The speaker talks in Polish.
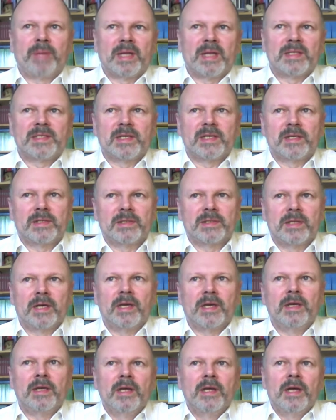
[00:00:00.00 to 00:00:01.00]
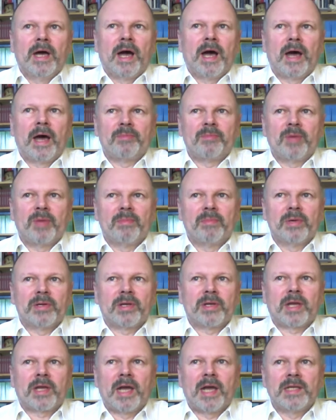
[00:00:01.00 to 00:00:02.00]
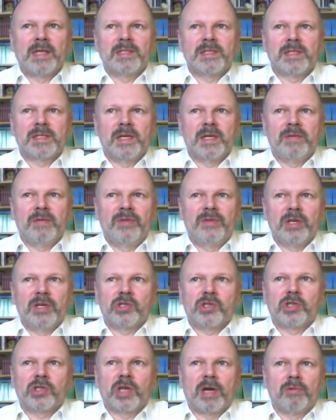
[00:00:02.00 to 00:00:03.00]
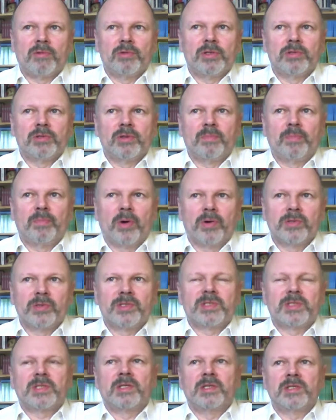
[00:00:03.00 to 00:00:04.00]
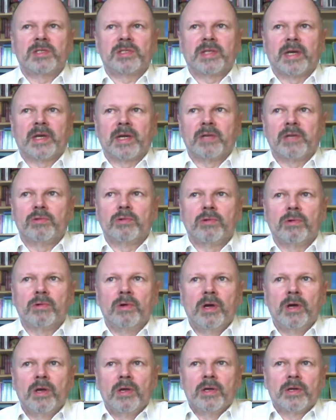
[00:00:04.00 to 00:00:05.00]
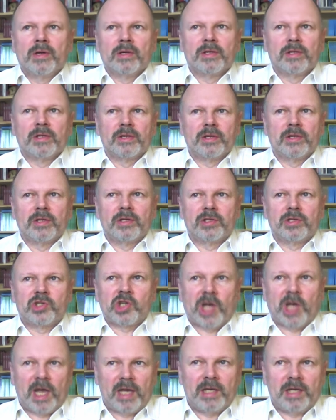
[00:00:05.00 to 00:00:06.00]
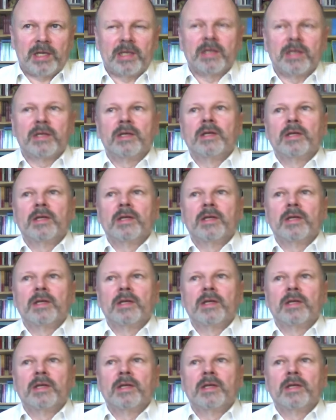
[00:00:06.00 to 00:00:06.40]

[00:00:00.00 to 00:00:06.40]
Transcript: pancerne armii amerykańskiej wjeżdżały do Polski z terenu y, Czech.